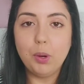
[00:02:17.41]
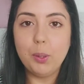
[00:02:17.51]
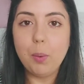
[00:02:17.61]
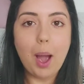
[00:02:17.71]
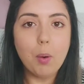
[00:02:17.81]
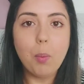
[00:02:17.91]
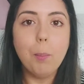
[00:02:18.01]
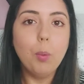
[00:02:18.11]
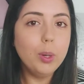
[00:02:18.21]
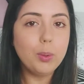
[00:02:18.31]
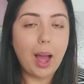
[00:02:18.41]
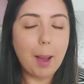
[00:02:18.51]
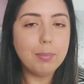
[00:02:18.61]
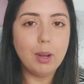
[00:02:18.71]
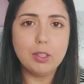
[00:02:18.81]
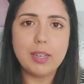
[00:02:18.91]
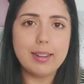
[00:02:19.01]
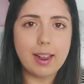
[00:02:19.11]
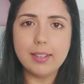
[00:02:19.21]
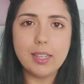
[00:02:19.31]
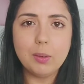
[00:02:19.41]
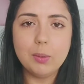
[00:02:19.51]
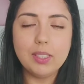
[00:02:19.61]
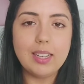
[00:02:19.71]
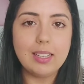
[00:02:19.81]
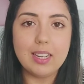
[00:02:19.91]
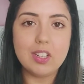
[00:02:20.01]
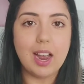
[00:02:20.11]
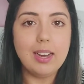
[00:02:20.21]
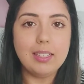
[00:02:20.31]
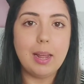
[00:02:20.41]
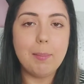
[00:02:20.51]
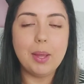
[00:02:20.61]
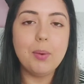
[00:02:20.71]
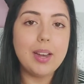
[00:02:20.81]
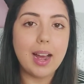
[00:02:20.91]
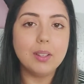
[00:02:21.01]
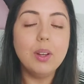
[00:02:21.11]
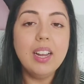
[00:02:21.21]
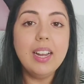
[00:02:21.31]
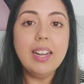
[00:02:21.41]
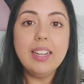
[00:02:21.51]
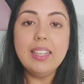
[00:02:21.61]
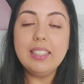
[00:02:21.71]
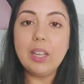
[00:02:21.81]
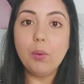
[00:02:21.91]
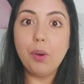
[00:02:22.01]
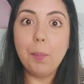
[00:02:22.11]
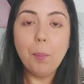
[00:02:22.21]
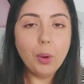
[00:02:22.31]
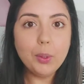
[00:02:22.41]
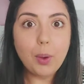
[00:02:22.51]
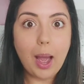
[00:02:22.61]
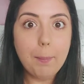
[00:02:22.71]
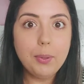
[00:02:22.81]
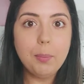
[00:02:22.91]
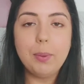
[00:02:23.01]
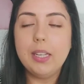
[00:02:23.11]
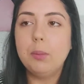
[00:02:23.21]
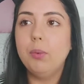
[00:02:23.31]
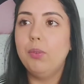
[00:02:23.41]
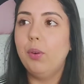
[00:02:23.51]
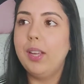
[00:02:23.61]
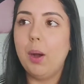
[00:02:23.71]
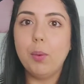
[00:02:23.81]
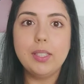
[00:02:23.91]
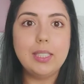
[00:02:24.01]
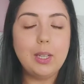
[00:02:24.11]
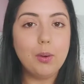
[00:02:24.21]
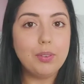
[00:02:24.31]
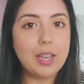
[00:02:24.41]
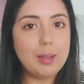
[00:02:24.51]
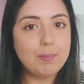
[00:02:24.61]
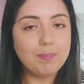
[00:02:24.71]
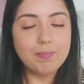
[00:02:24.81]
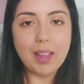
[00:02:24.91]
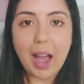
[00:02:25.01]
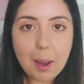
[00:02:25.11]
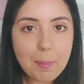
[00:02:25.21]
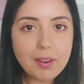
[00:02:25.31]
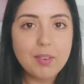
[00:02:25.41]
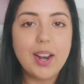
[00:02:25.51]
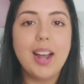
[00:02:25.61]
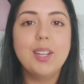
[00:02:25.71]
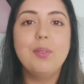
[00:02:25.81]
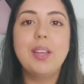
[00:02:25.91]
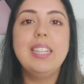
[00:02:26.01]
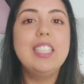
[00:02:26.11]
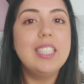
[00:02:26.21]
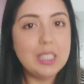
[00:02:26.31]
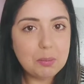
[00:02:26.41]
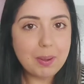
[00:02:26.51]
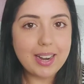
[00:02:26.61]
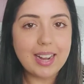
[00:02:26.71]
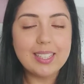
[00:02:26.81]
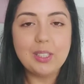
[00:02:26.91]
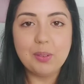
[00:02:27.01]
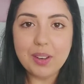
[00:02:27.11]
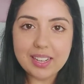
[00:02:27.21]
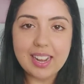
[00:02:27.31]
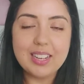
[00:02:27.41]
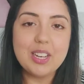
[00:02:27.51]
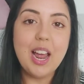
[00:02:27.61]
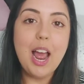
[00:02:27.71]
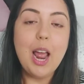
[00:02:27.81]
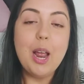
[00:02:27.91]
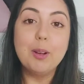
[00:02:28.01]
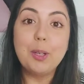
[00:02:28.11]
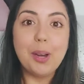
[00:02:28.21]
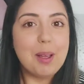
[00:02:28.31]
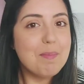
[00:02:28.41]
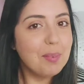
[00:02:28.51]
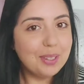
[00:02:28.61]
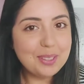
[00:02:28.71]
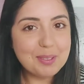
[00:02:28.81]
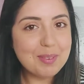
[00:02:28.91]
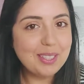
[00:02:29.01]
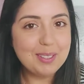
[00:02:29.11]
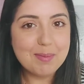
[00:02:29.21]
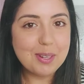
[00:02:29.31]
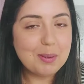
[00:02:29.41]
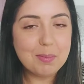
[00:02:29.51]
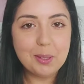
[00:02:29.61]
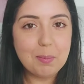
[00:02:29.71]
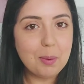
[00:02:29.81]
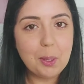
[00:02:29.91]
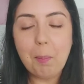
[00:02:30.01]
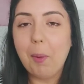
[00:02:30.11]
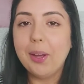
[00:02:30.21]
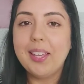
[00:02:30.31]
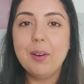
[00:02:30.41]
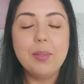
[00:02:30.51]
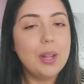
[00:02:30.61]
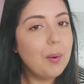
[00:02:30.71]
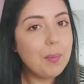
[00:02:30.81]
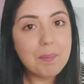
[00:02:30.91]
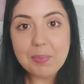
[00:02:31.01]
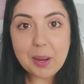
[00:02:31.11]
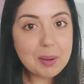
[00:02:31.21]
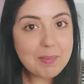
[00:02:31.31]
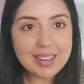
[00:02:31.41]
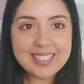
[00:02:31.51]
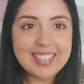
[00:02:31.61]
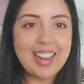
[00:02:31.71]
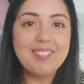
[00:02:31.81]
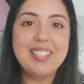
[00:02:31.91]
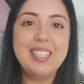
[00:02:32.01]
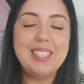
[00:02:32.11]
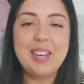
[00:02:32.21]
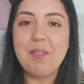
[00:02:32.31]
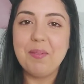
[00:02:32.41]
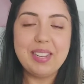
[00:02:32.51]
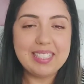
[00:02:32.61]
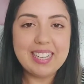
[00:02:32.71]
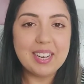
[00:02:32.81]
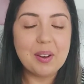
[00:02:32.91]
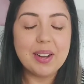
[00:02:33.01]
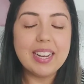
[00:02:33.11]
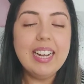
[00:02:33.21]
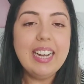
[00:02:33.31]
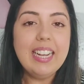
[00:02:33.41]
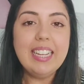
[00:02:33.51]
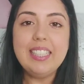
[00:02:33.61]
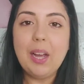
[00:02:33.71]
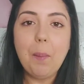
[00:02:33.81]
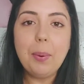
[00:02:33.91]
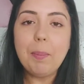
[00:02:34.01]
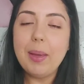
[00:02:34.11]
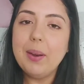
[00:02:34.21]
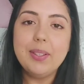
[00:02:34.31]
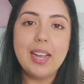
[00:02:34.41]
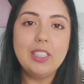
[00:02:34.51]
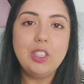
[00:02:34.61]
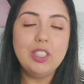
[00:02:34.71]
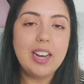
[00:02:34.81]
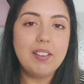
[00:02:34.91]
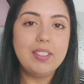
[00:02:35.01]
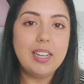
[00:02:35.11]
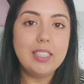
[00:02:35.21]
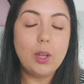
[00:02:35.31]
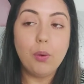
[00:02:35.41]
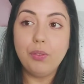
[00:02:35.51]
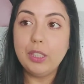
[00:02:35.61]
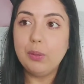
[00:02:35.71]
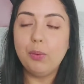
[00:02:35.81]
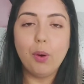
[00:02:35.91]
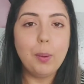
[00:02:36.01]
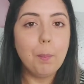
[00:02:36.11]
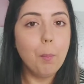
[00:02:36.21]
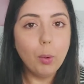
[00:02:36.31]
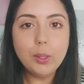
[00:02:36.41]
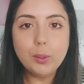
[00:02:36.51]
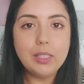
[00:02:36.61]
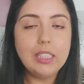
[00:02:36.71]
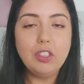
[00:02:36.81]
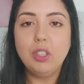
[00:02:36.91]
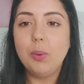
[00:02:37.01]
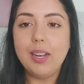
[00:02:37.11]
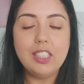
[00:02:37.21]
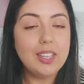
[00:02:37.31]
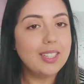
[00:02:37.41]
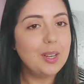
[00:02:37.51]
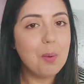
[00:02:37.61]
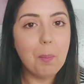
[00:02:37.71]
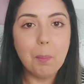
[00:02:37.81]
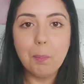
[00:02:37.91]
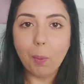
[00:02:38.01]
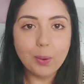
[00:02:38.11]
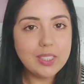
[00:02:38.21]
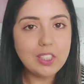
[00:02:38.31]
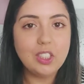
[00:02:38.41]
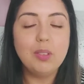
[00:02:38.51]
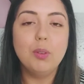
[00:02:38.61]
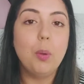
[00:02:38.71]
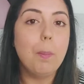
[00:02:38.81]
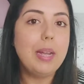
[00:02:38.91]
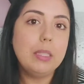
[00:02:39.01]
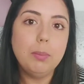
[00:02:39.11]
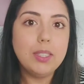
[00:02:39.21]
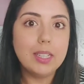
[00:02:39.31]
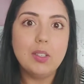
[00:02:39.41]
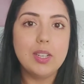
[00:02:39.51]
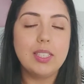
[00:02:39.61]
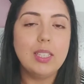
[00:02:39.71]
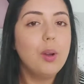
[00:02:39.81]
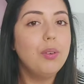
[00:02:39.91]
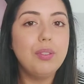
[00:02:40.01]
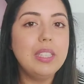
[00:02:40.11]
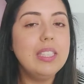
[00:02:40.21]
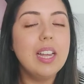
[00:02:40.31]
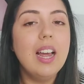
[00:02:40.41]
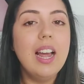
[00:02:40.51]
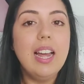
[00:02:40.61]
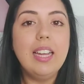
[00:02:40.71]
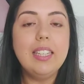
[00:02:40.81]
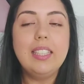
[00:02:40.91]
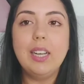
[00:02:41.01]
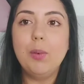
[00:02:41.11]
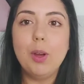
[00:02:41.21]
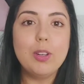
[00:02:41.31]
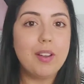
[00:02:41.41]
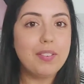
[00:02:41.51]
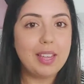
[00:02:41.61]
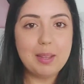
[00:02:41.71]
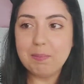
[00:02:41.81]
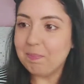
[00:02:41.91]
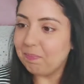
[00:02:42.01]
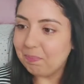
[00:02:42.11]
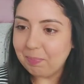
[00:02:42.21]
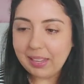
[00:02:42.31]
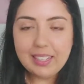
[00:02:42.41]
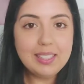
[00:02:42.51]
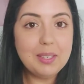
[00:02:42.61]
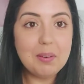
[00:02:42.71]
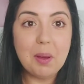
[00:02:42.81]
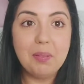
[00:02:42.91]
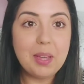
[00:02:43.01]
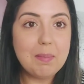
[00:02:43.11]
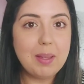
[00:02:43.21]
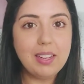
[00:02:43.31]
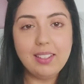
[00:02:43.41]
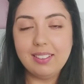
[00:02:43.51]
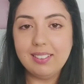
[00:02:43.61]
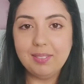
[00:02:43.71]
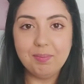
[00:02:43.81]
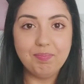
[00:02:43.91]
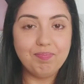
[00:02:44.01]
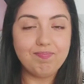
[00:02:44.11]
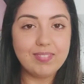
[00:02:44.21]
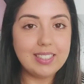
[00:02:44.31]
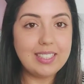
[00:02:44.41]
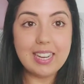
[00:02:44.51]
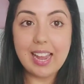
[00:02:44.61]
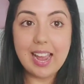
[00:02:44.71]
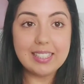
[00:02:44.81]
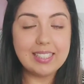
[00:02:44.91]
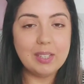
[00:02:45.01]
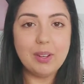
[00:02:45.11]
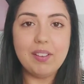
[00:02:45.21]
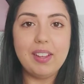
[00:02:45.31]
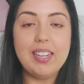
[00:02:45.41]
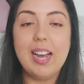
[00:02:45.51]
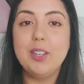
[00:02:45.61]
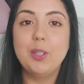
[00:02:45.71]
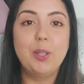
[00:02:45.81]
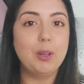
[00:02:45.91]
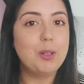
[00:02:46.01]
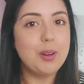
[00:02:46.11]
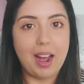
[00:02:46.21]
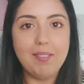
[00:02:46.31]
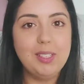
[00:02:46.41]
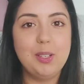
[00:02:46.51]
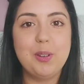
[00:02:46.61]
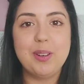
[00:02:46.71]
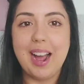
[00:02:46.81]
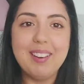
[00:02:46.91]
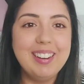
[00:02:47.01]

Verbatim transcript: Foi algo muito rápido, acho que é 10 segundos que tem que deixar ali, né, mergulhado. Então foi muito rápido mesmo, foi algo assim que eu fiquei apavorada, eu fiquei desesperada de verdade. Eu chorei muito, muito, muito, muito, muito porque eu não não imaginava que isso ia acontecer agora. Então o primeiro teste de gravidez que eu fiz foi muito nítido, ali já deu positivo no mesmo instante assim que eu fiz. Então eu já fiquei bem, eu fiquei bem sem reação, na verdade, eu só chorava, só chorava.